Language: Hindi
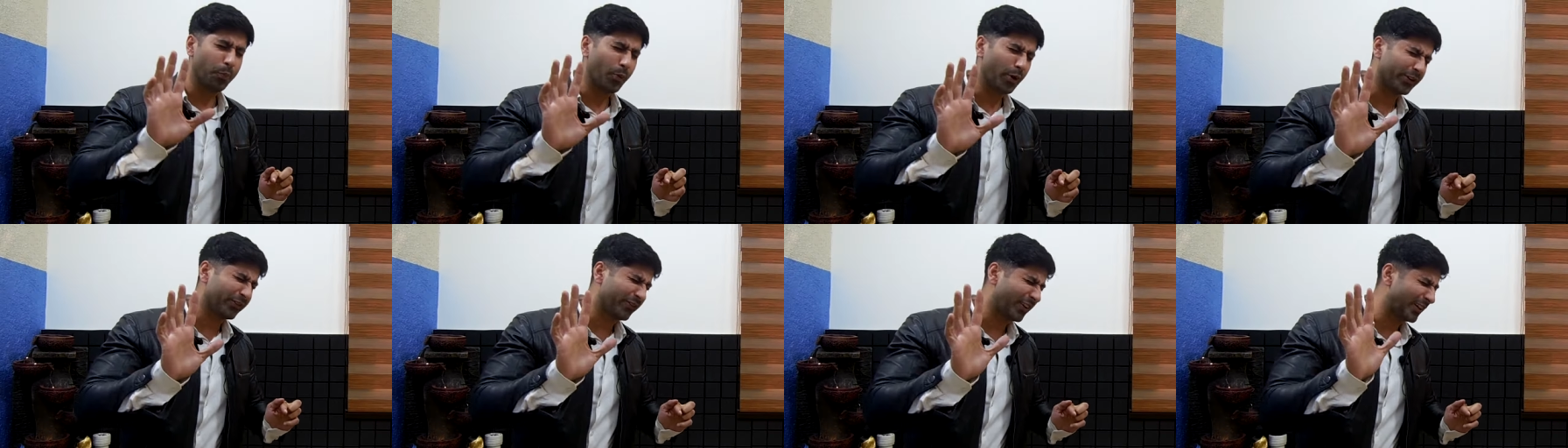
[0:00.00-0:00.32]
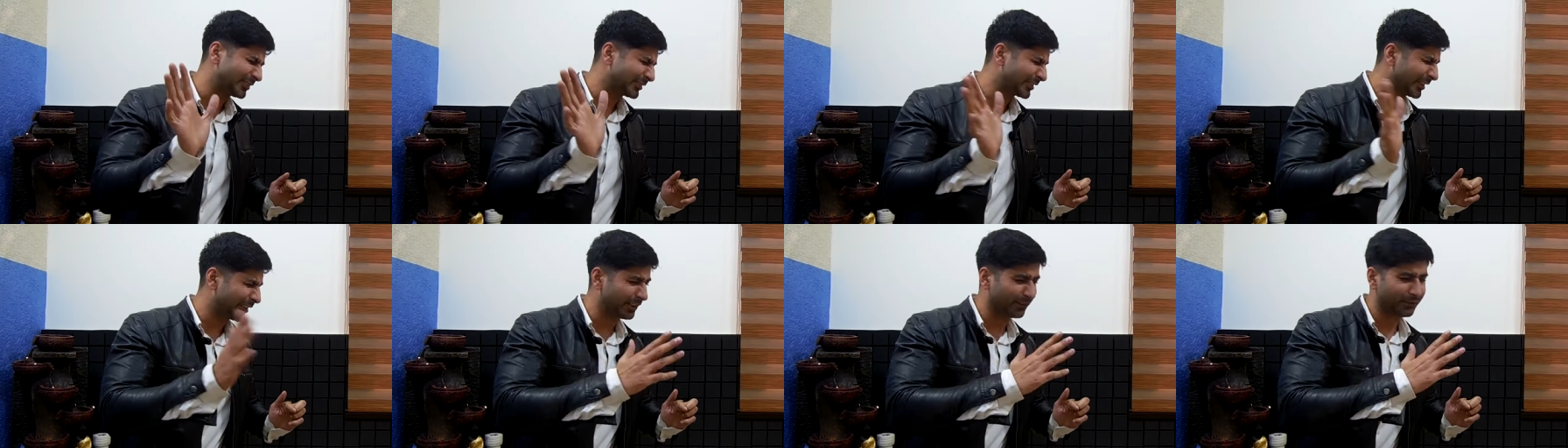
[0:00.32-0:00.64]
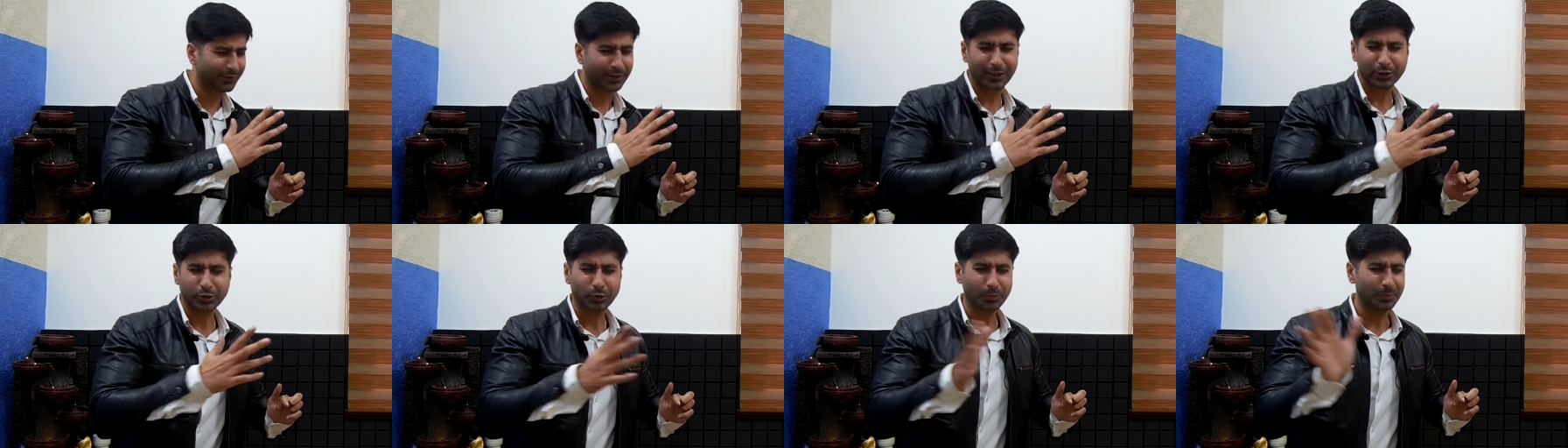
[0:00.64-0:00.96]
टू पॉइंट वाइव
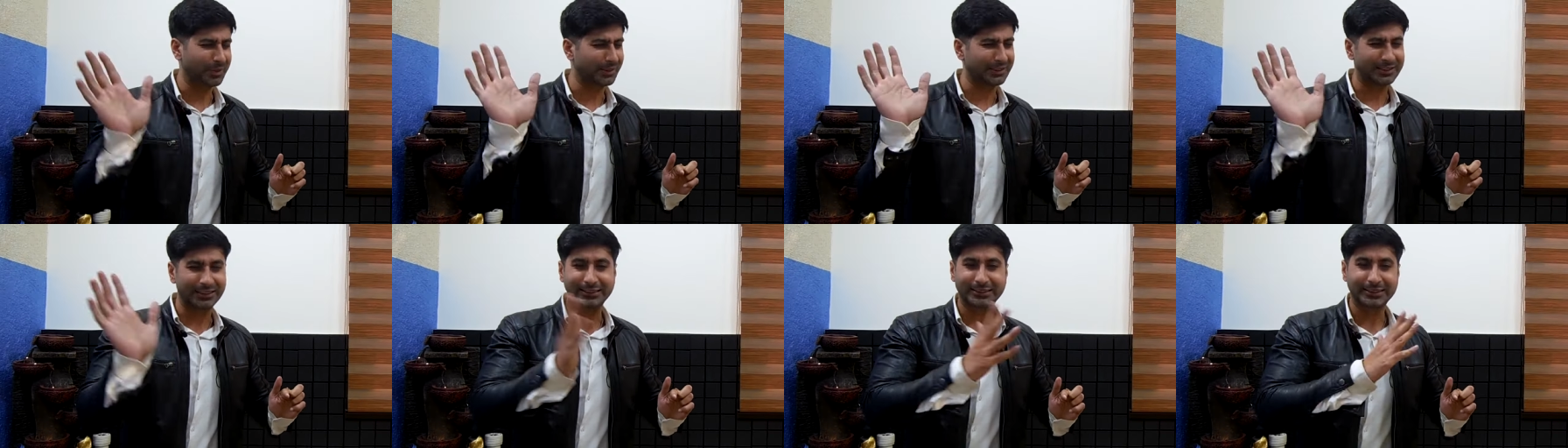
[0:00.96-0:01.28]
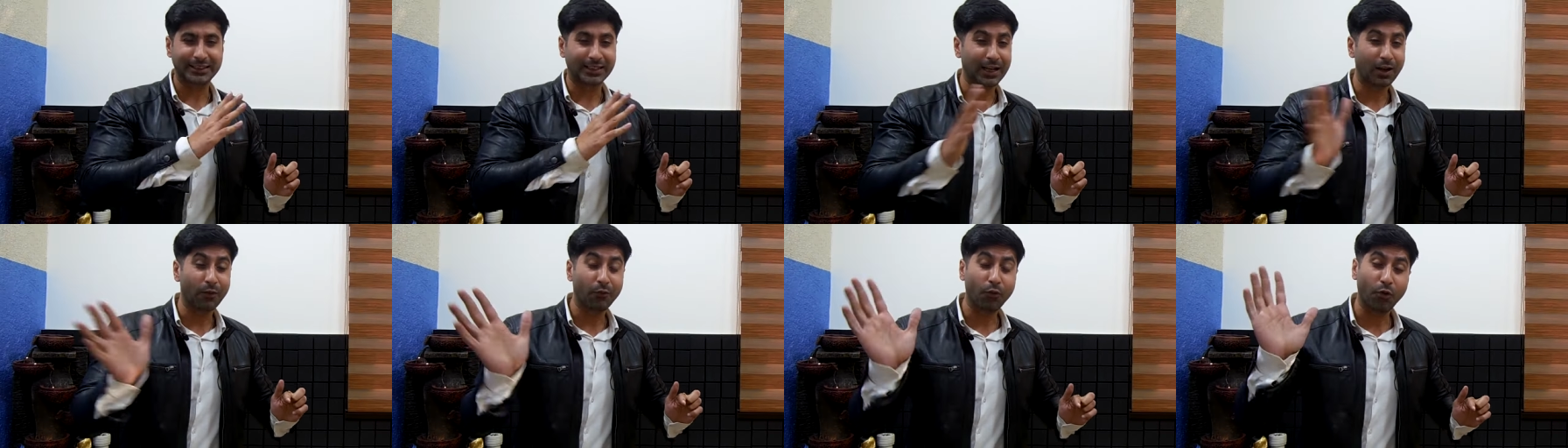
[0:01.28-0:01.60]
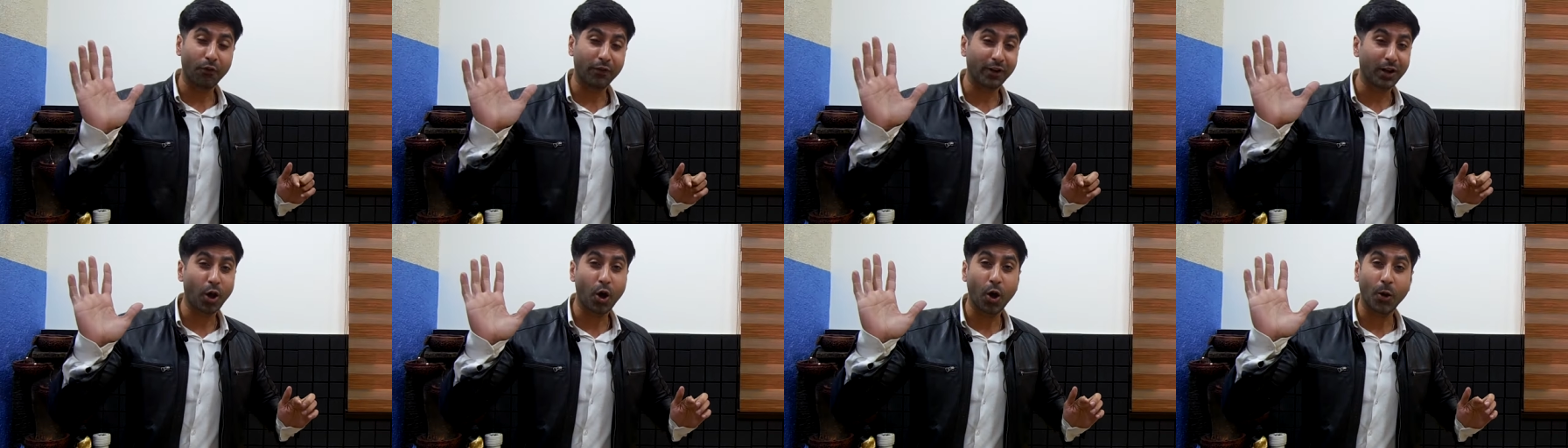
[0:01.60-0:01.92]
चैनल वाला तो मत लीजिएगा
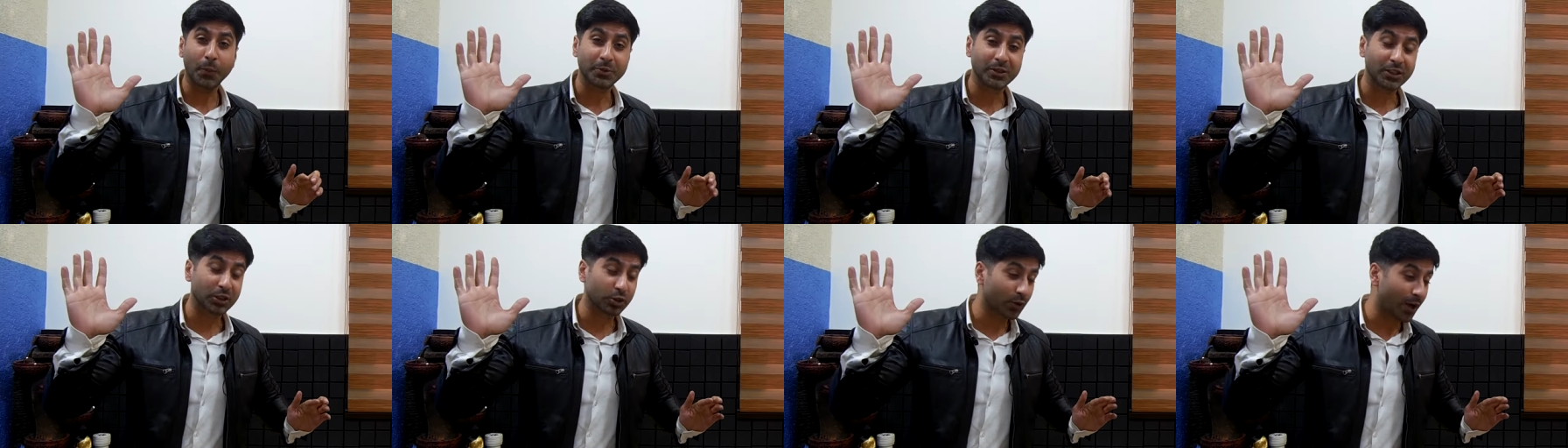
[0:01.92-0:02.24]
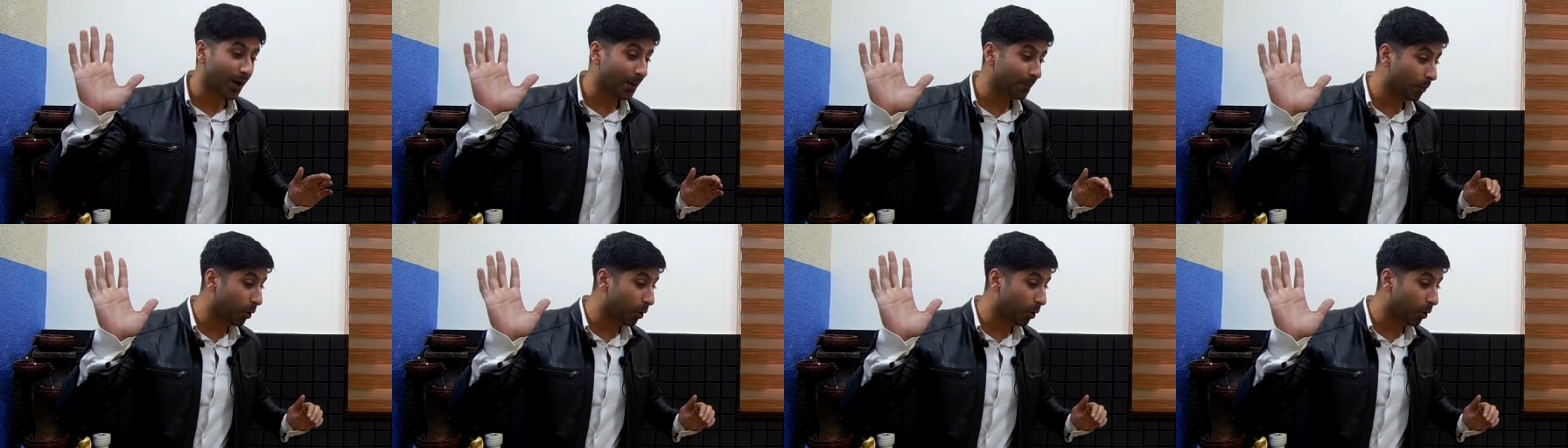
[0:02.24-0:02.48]
वो वाला ऑप्शन तो